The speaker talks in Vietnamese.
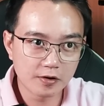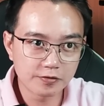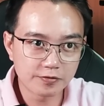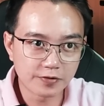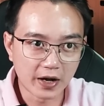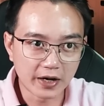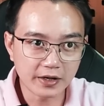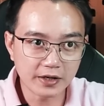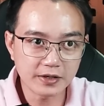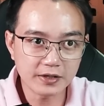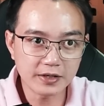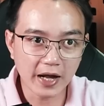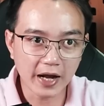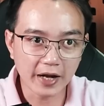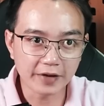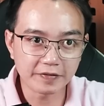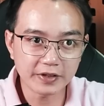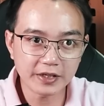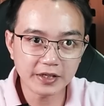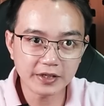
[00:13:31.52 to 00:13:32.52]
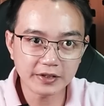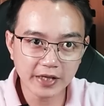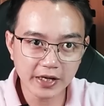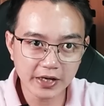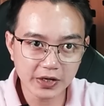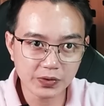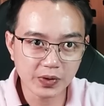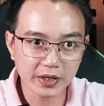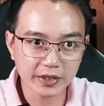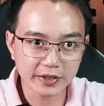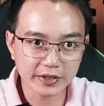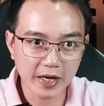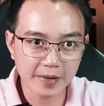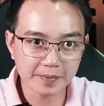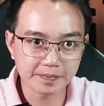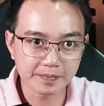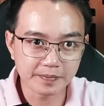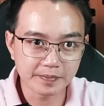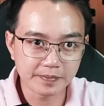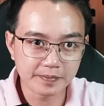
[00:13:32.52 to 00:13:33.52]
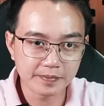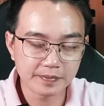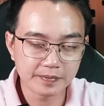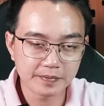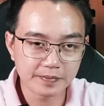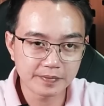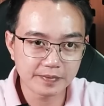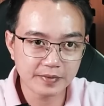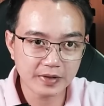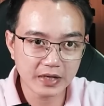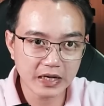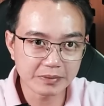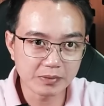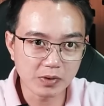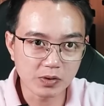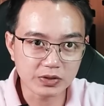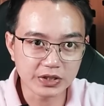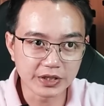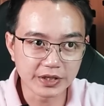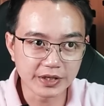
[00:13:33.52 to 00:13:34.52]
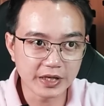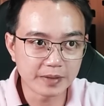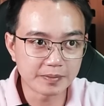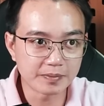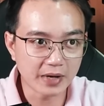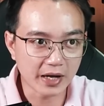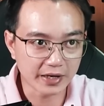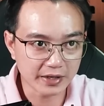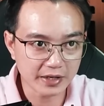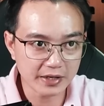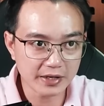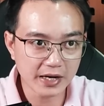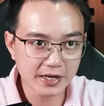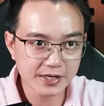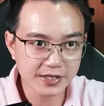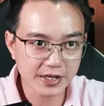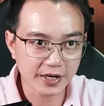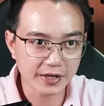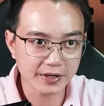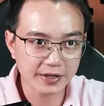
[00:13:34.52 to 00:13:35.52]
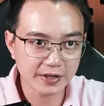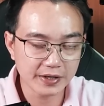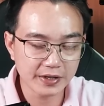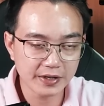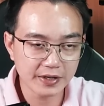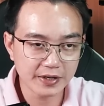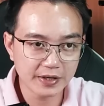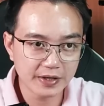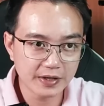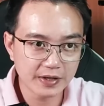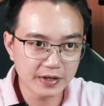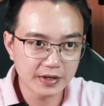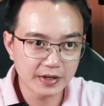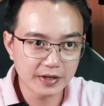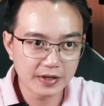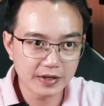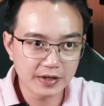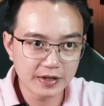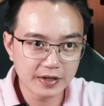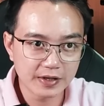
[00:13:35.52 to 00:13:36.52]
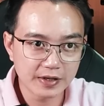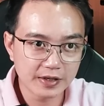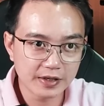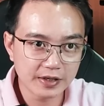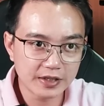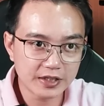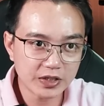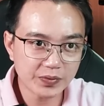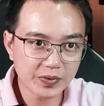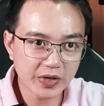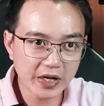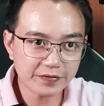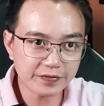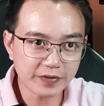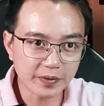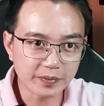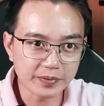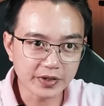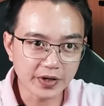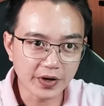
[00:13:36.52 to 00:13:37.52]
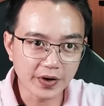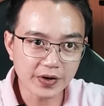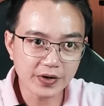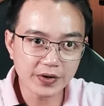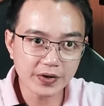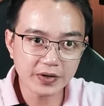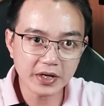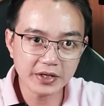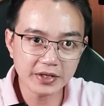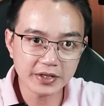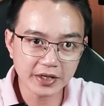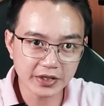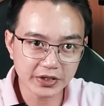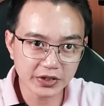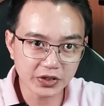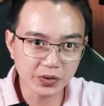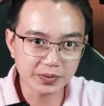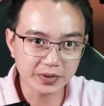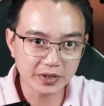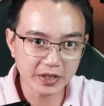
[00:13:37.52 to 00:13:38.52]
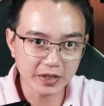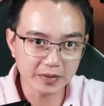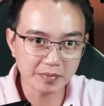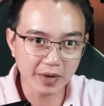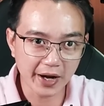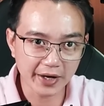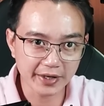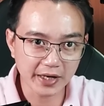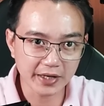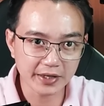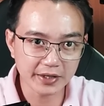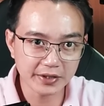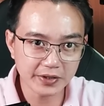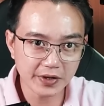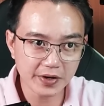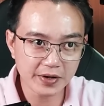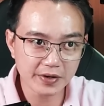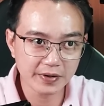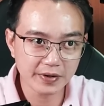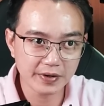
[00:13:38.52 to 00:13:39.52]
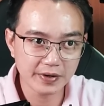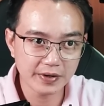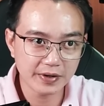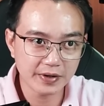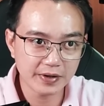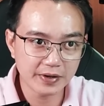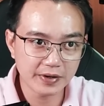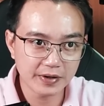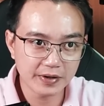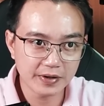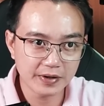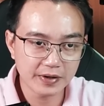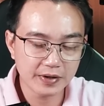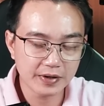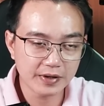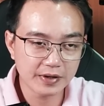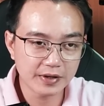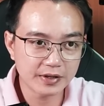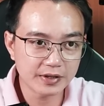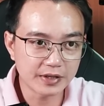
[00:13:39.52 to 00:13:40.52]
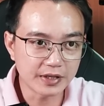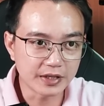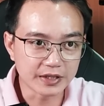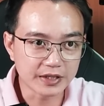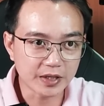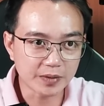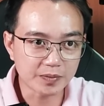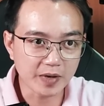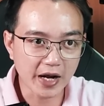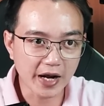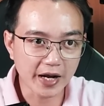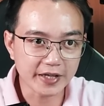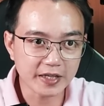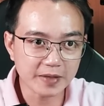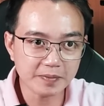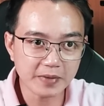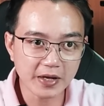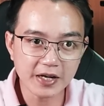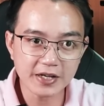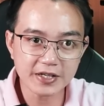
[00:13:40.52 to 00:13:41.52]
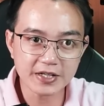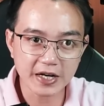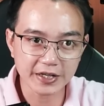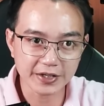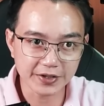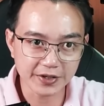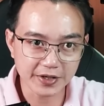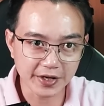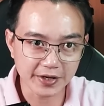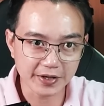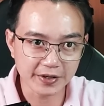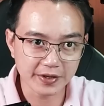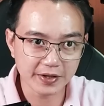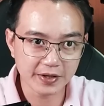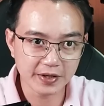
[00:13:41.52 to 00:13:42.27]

Phản ứng lại với tiếng thét của anh Tam là một sự im lặng đến đáng sợ. Trong căn phòng nhỏ có đến hơn chục nhân mạng đang đứng đó, nhưng không ai dám hé răng nửa lời.